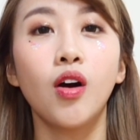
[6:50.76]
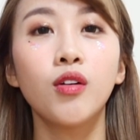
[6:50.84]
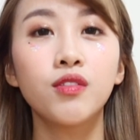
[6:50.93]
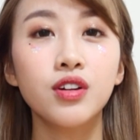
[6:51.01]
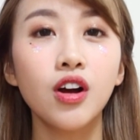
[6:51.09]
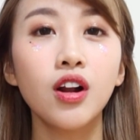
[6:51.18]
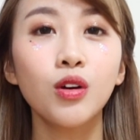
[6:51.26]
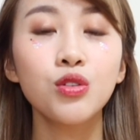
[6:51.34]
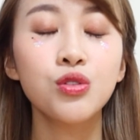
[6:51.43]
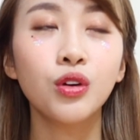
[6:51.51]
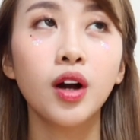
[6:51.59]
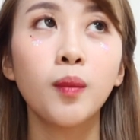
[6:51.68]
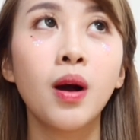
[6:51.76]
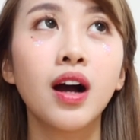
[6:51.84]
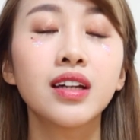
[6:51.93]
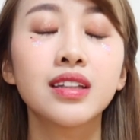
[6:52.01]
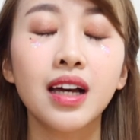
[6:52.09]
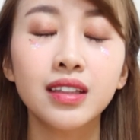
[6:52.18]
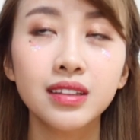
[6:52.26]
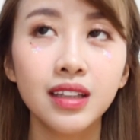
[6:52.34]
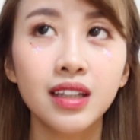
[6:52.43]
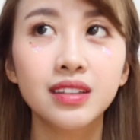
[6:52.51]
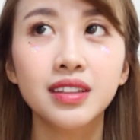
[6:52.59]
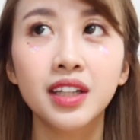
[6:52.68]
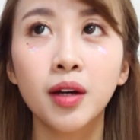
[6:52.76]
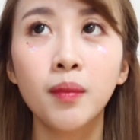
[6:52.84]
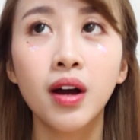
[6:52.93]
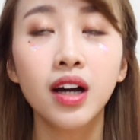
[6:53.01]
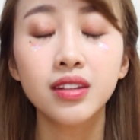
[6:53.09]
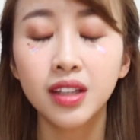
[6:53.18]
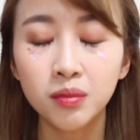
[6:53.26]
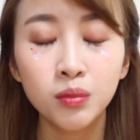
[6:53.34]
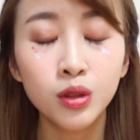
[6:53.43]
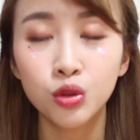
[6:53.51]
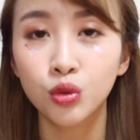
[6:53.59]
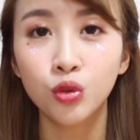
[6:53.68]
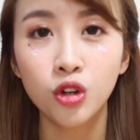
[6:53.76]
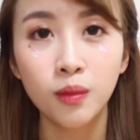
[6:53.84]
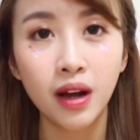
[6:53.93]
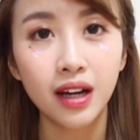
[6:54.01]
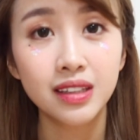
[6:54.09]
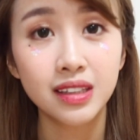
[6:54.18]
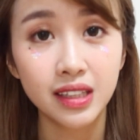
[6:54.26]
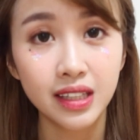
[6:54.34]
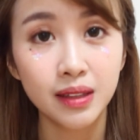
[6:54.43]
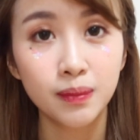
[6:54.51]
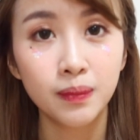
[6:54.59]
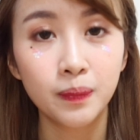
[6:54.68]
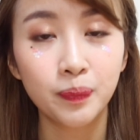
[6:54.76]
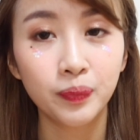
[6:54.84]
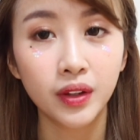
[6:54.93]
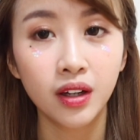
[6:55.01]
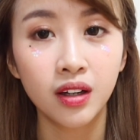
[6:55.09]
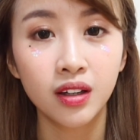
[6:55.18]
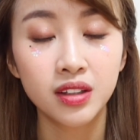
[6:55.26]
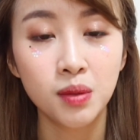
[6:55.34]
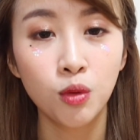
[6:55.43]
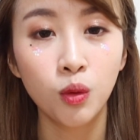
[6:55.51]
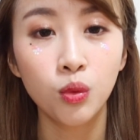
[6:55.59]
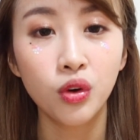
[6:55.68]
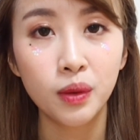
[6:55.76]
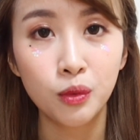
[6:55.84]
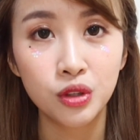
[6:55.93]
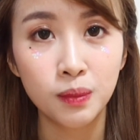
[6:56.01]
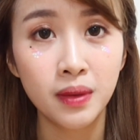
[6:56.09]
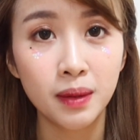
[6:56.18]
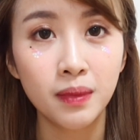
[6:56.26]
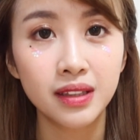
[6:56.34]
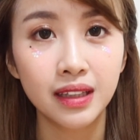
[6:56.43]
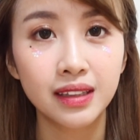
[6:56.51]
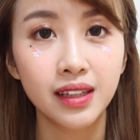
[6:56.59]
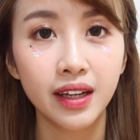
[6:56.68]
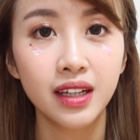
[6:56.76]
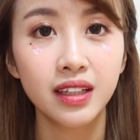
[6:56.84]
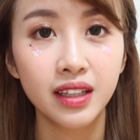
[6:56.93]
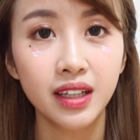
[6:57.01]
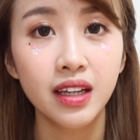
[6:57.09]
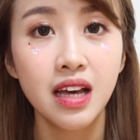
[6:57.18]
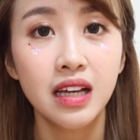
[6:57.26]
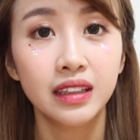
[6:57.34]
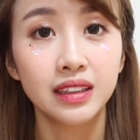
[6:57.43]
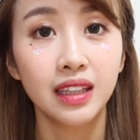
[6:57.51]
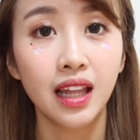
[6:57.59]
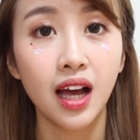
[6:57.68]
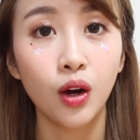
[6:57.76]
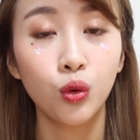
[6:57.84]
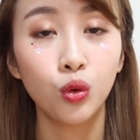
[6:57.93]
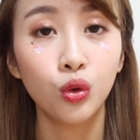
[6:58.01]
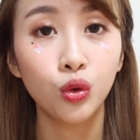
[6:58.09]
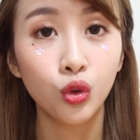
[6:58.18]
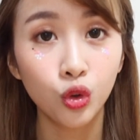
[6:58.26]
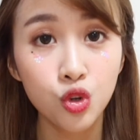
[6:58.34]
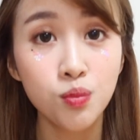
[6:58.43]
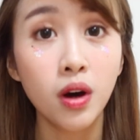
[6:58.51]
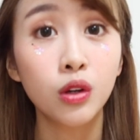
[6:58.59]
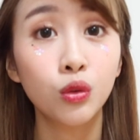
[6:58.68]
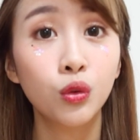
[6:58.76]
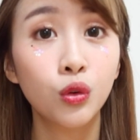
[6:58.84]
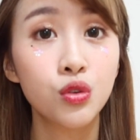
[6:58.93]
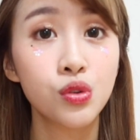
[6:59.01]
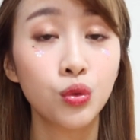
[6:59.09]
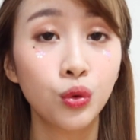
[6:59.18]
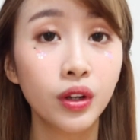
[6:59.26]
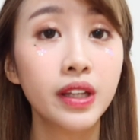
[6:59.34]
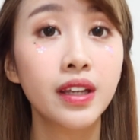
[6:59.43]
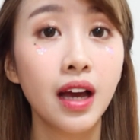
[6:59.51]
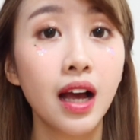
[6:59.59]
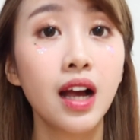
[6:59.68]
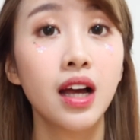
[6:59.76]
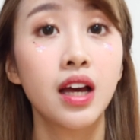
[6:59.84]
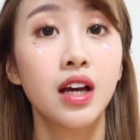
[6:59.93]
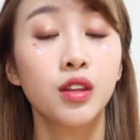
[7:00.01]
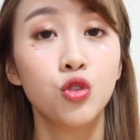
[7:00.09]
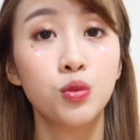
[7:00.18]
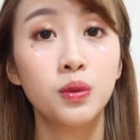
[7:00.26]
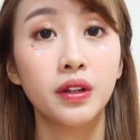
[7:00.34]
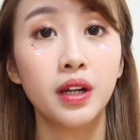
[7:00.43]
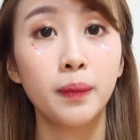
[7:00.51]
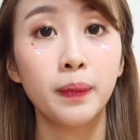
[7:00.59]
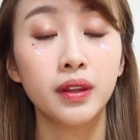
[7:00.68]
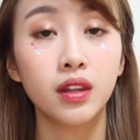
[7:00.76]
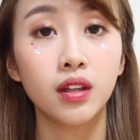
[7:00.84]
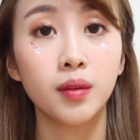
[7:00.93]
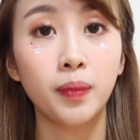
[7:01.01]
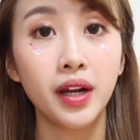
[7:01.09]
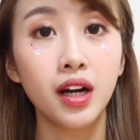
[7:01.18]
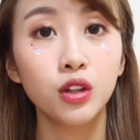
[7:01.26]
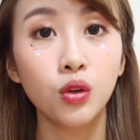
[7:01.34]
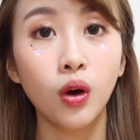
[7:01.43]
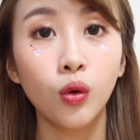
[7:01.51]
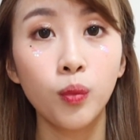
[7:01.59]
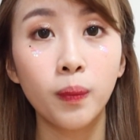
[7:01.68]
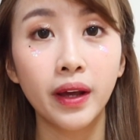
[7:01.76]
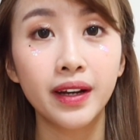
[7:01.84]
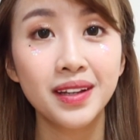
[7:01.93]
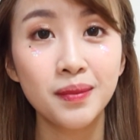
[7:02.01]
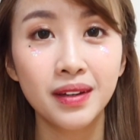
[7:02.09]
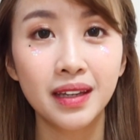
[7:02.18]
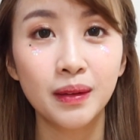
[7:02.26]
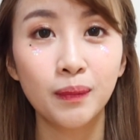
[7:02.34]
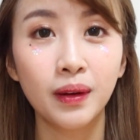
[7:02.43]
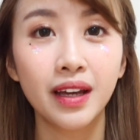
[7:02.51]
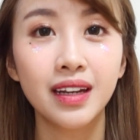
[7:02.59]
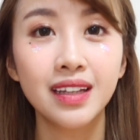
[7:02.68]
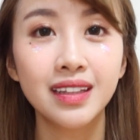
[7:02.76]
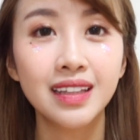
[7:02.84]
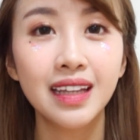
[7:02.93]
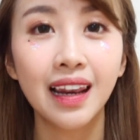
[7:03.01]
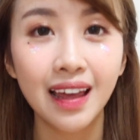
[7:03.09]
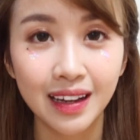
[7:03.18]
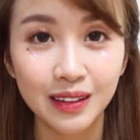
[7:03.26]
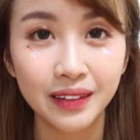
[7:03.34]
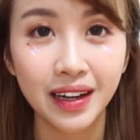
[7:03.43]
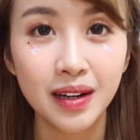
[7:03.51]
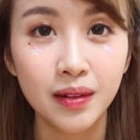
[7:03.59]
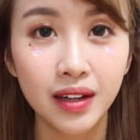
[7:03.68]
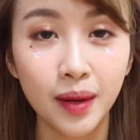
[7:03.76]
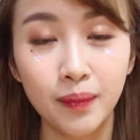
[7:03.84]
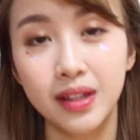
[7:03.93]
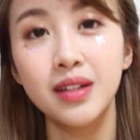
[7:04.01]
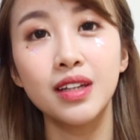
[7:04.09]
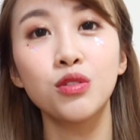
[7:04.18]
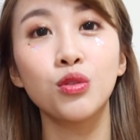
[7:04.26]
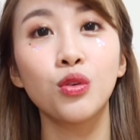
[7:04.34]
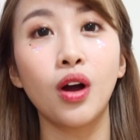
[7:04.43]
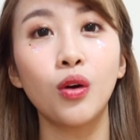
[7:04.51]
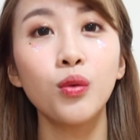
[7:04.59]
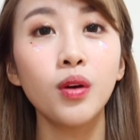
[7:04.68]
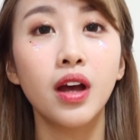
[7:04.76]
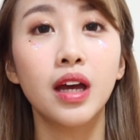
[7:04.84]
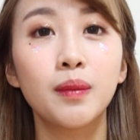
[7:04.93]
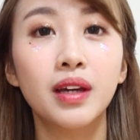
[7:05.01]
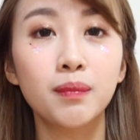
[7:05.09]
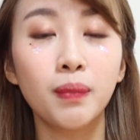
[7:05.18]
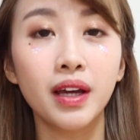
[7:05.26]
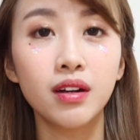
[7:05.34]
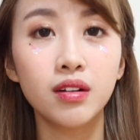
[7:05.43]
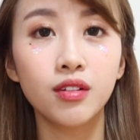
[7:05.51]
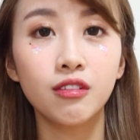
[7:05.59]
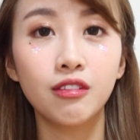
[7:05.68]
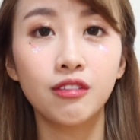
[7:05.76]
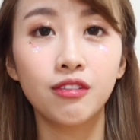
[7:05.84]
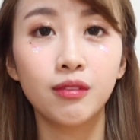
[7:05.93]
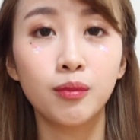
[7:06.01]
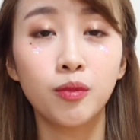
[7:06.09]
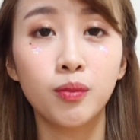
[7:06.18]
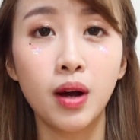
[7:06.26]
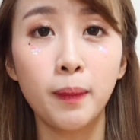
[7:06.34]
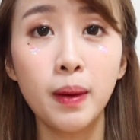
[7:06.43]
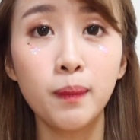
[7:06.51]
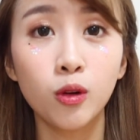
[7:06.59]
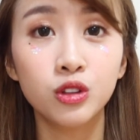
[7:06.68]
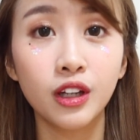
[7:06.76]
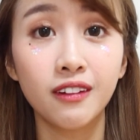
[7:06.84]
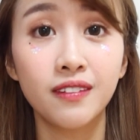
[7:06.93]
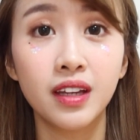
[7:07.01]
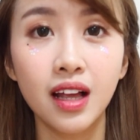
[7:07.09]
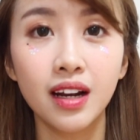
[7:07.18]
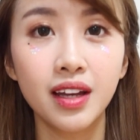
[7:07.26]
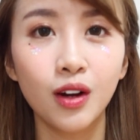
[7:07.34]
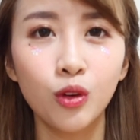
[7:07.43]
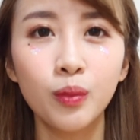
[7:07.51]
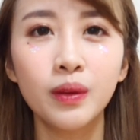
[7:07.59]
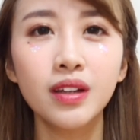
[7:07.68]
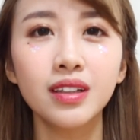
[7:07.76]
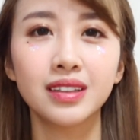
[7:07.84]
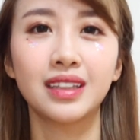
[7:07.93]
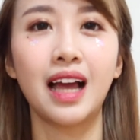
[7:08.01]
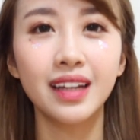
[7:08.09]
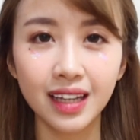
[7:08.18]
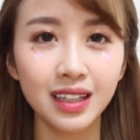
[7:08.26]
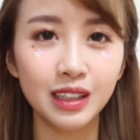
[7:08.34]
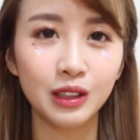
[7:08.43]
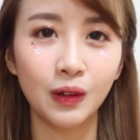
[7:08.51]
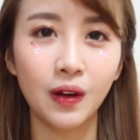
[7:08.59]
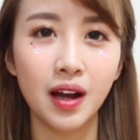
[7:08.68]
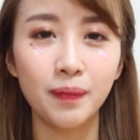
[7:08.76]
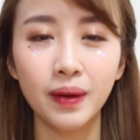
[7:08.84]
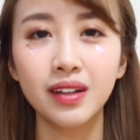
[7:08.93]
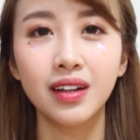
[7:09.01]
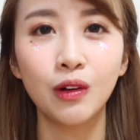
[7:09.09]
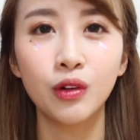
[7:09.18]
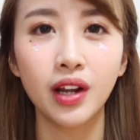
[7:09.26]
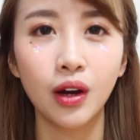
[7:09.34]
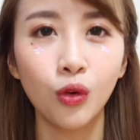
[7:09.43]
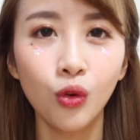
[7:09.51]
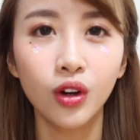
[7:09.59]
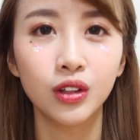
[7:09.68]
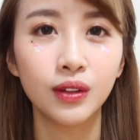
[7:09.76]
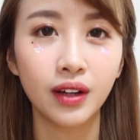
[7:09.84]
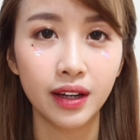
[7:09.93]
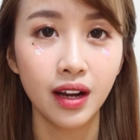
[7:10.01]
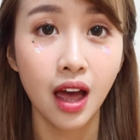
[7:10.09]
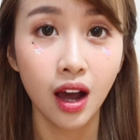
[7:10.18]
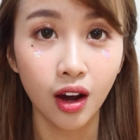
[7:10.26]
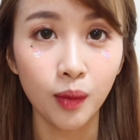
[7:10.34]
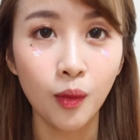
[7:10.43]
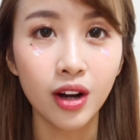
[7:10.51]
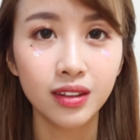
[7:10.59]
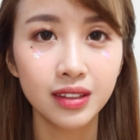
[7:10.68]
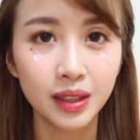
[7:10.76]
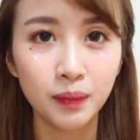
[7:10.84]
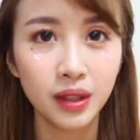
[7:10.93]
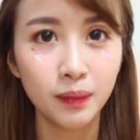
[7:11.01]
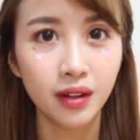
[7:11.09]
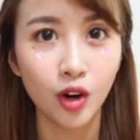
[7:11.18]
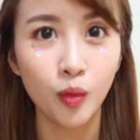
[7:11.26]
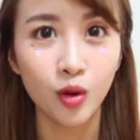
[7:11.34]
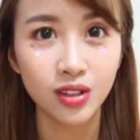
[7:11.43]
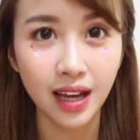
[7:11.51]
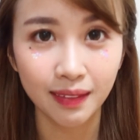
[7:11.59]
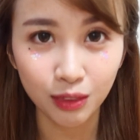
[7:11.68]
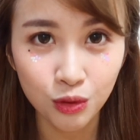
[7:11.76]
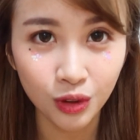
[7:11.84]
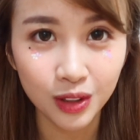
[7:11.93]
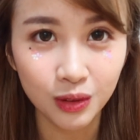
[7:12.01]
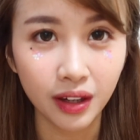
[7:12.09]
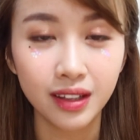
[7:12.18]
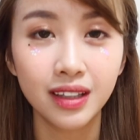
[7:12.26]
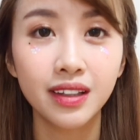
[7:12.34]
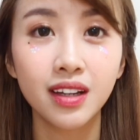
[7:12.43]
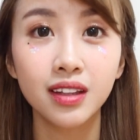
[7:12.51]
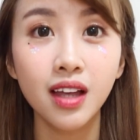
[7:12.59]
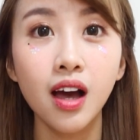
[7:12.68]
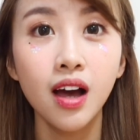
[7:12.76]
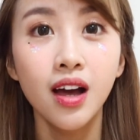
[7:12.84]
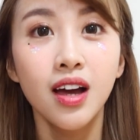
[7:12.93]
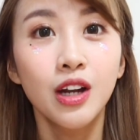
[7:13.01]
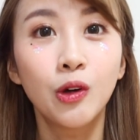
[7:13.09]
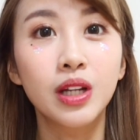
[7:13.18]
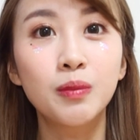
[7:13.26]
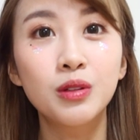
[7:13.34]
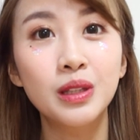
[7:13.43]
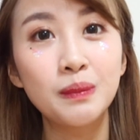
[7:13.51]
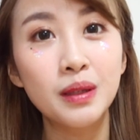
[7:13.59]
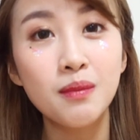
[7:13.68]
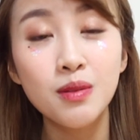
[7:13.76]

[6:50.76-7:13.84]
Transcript: overall aku suka banget dan senang banget dan bersyukur banget sih Uh, sebelum 2019 selesai ini setelah aku lulus baru lulus kuliah terus bisa dapet padahal itu aku planning bikin planning gila gitu kan namanya dia suruh aku bikin plan apa project viral ya aku pikir yang sekalian gitu loh ngapain nanggung nanggung gitu kan kalau mau artis yang benar-benar nomor satu gitu kan dan ternyata 2019